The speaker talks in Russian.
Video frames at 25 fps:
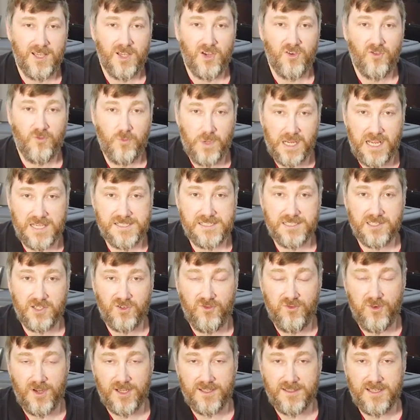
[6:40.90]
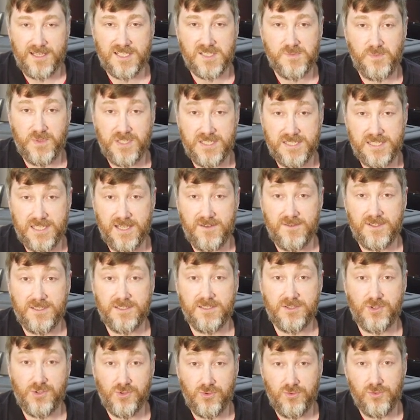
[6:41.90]
В магазинах Farnax представлены
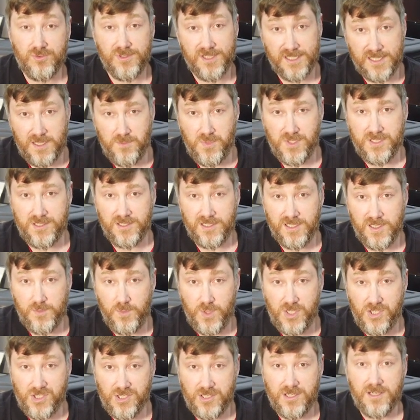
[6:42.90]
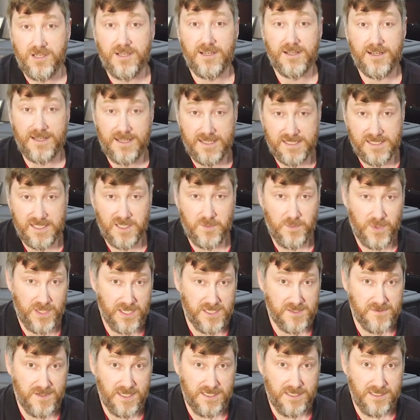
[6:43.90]
чугунные отопительные печи разных
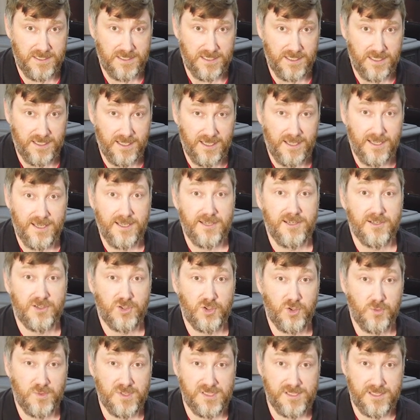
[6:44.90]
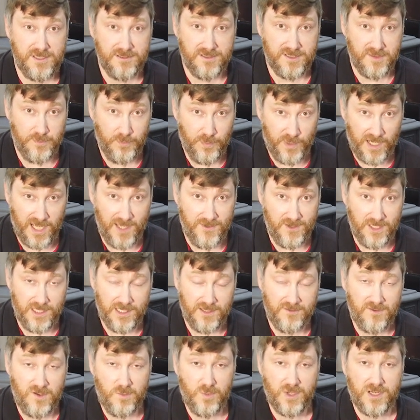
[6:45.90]
производителей – чтобы сделать правильный
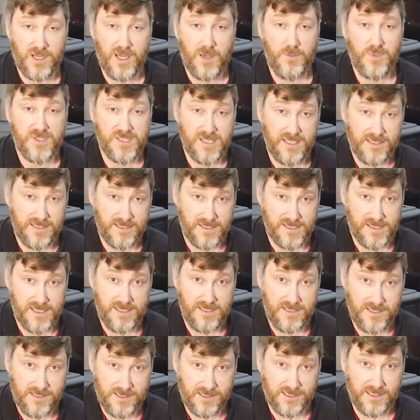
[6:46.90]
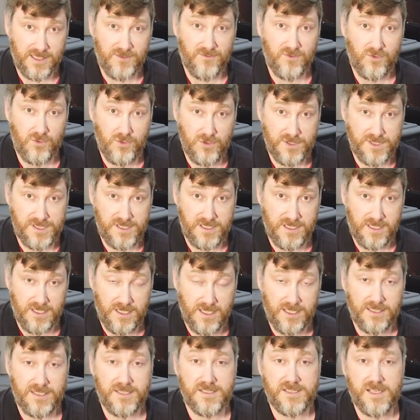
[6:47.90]
выбор, обязательно зайдите к нам в гости.
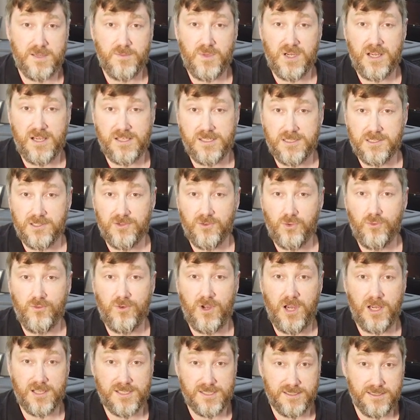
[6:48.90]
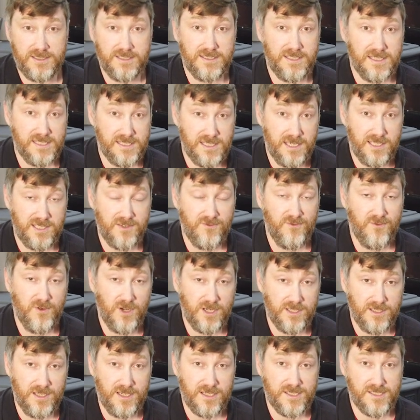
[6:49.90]
Адреса магазинов указаны на сайте
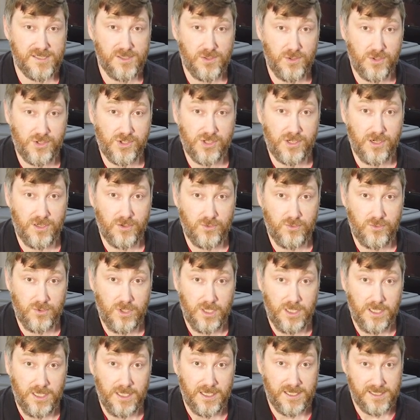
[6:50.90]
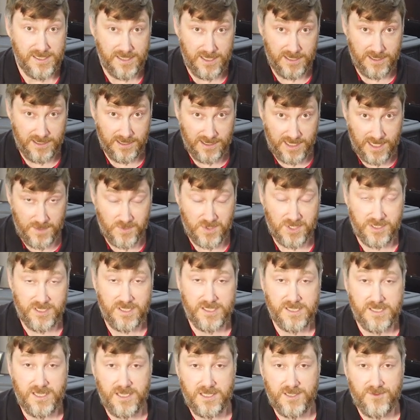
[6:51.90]
farnax.ru. Кстати, там же на
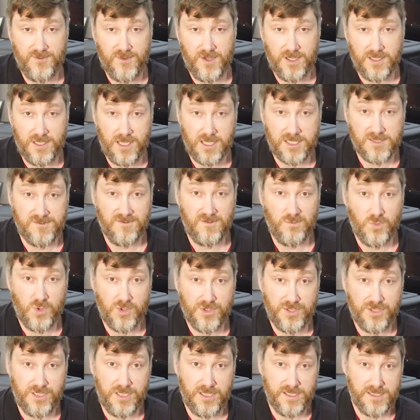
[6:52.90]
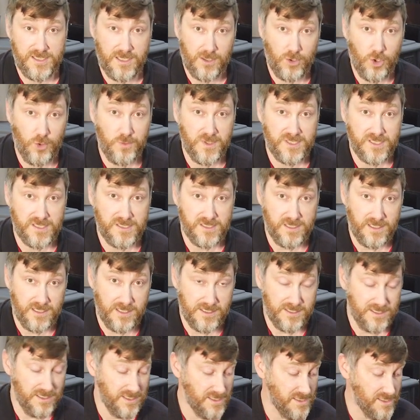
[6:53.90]
сайте Farnax вы можете ознакомиться с
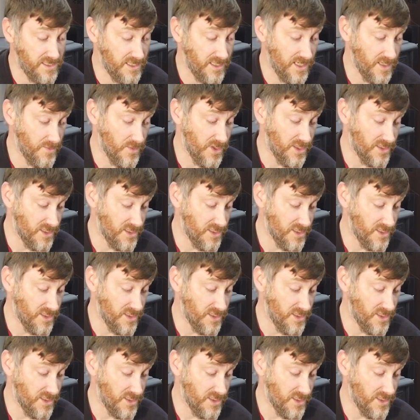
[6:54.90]
характеристиками этих